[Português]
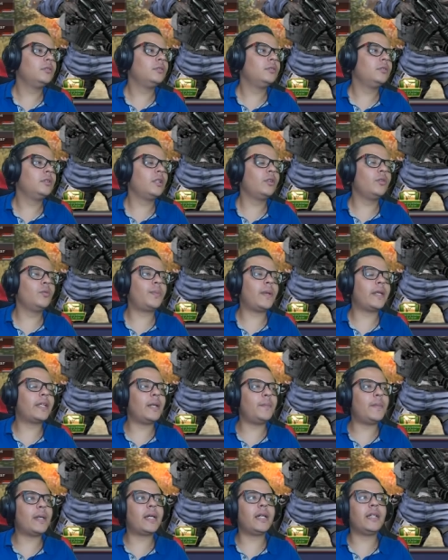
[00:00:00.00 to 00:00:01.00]
Eu não peguei a
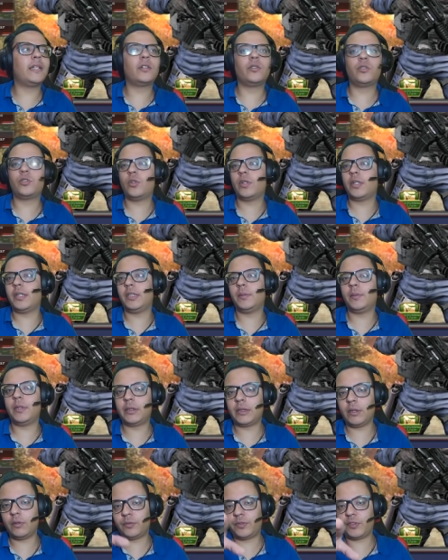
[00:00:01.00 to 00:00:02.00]
mecânica do jogo ainda, mano.
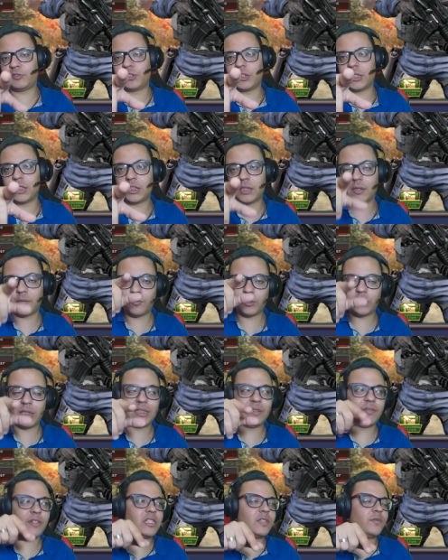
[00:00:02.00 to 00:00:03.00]
Então, é o seguinte, você que tá
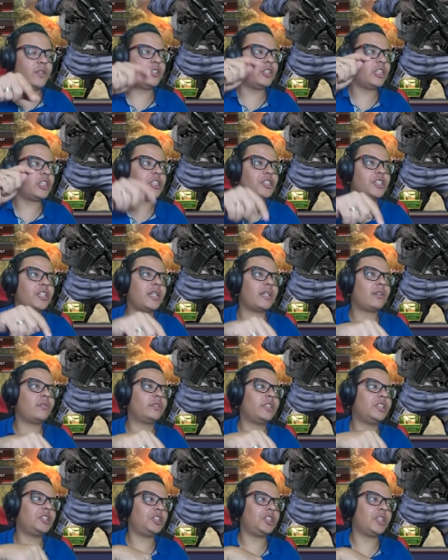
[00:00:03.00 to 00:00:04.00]
vendo esse vídeo, deixa a dica na,
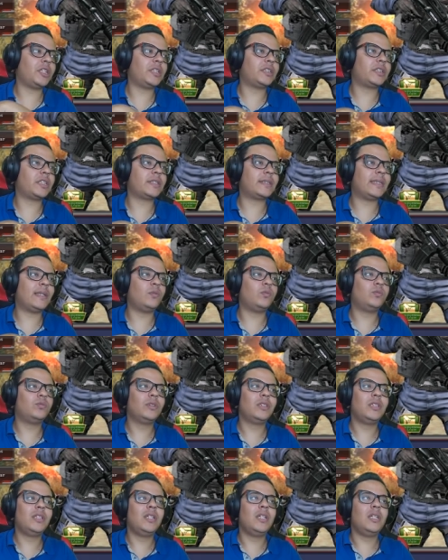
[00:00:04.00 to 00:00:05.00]
deixa a dica na descrição.
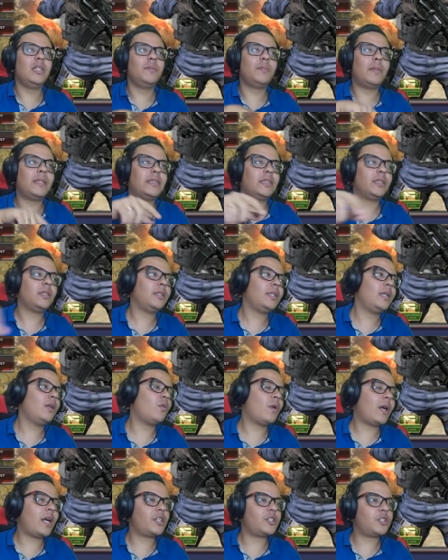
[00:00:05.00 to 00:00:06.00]
Mas eu
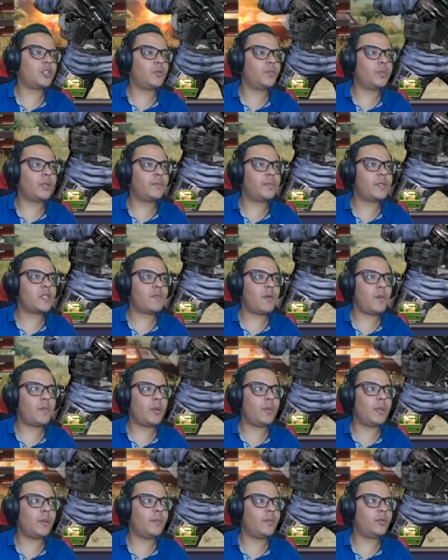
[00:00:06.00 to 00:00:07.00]
acho que o principal
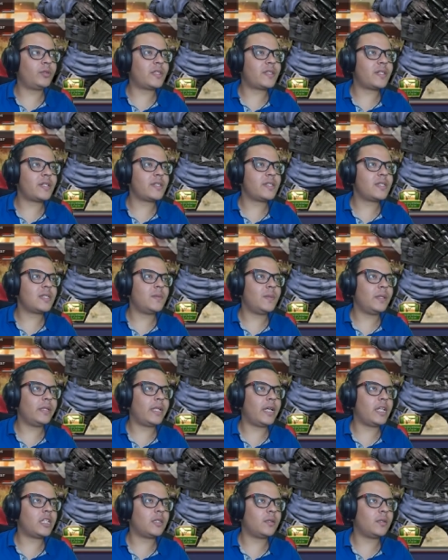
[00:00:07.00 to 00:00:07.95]
problema meu tá sendo a sensibilidade. Então,